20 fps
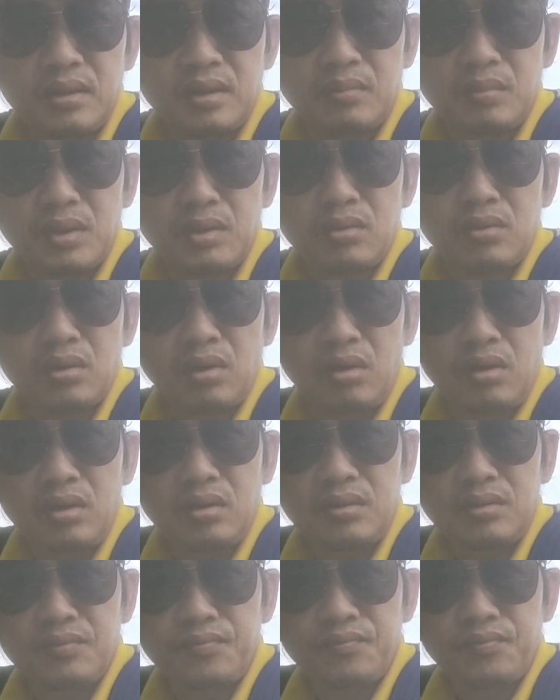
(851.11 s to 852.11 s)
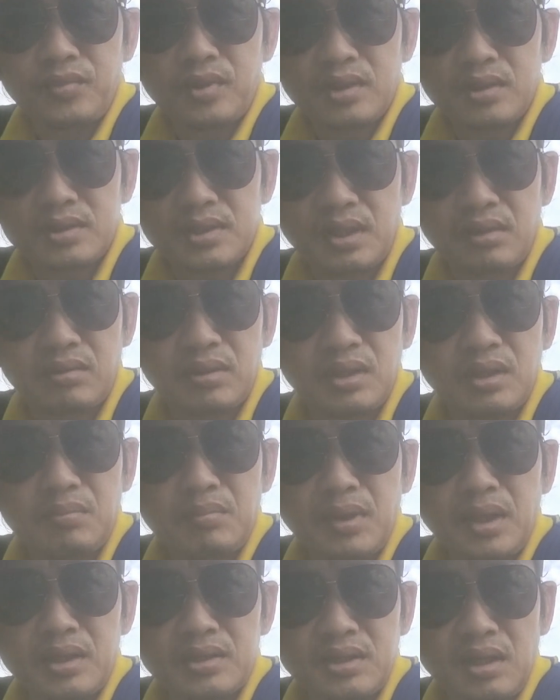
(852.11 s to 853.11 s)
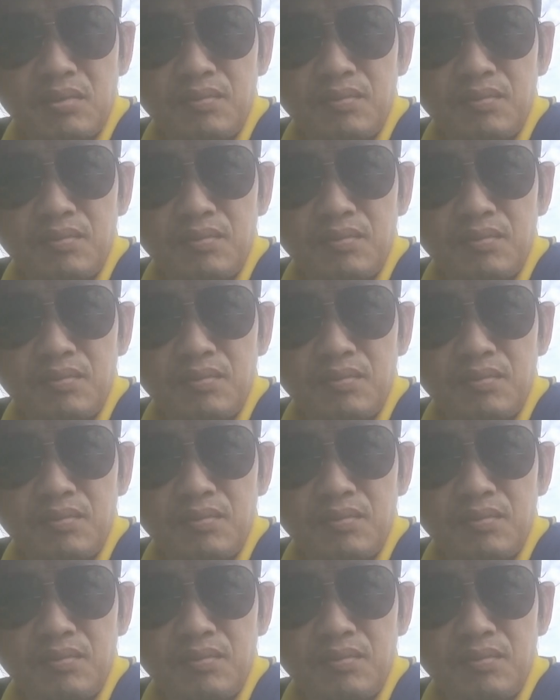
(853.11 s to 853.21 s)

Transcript: thì mình nói rõ sau khi đám ma